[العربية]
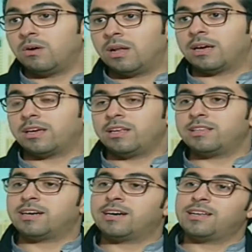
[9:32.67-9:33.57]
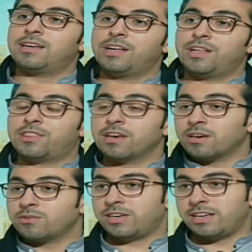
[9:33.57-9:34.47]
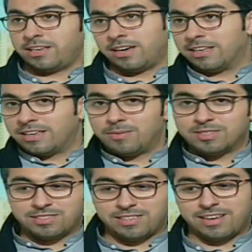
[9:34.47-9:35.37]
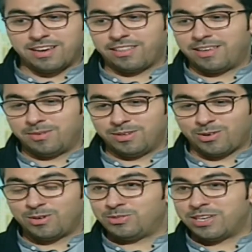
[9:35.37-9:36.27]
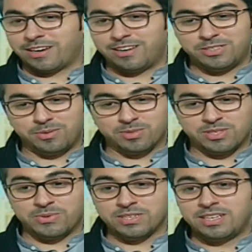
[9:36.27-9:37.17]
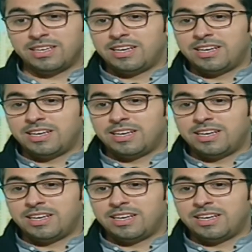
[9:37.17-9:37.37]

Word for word: ولكن هني تعال ثقف عينك على الكلمه استند اخذها من اخوي مشاري النجم المصور